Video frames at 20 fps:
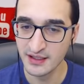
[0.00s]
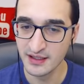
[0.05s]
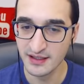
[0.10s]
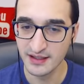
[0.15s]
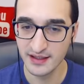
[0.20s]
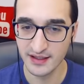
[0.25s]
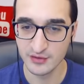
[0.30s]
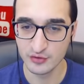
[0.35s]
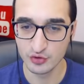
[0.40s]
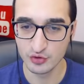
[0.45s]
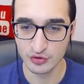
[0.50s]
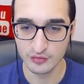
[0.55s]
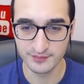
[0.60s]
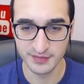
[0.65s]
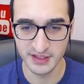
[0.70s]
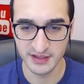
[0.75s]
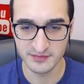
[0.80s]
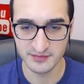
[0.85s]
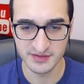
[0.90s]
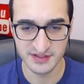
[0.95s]
E, ee,
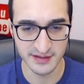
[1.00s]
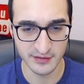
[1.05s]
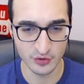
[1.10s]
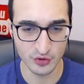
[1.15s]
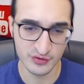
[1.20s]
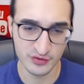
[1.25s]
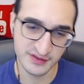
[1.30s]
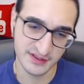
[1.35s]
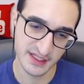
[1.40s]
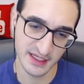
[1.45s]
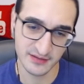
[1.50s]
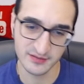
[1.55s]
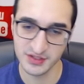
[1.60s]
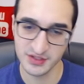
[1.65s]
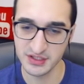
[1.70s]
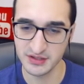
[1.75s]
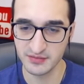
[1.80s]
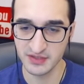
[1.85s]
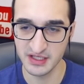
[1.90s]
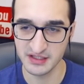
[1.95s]
gruplarımızda
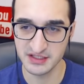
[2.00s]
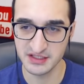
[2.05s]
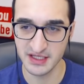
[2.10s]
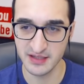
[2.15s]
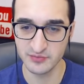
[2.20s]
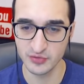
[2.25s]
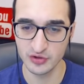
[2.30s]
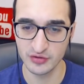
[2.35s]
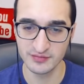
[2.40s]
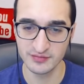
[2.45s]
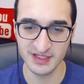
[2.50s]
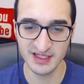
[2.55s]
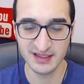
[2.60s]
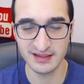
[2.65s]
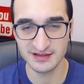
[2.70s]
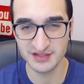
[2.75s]
göstermiştim geçen bölümde.